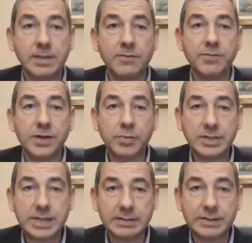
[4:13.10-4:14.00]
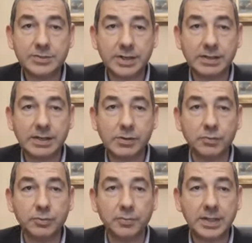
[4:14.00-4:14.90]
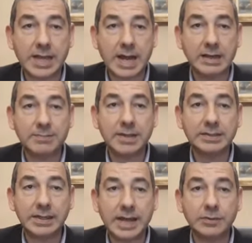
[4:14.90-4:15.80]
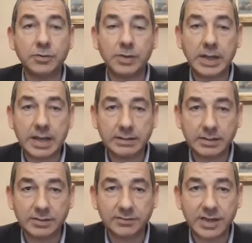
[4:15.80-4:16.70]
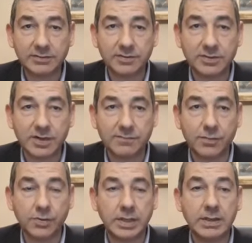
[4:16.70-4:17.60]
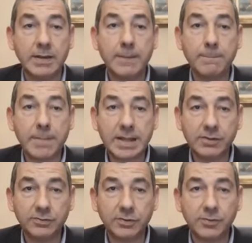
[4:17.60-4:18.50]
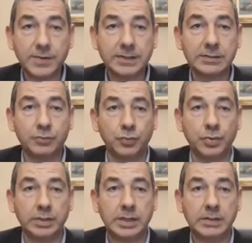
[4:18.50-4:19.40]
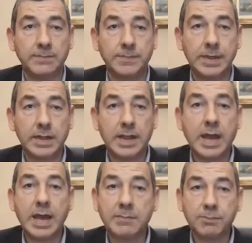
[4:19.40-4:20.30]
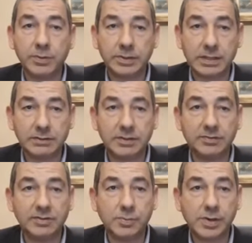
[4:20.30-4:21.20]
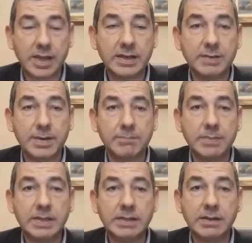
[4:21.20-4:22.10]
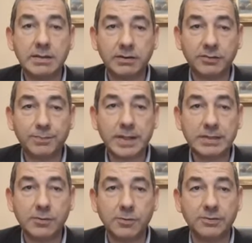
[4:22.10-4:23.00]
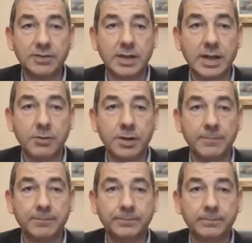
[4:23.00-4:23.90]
Frequentate i giardini condominiali mantenendo grandi distanze tra voi, meglio se lo fate a turni. È importantissimo che anche i bambini rispettino queste regole.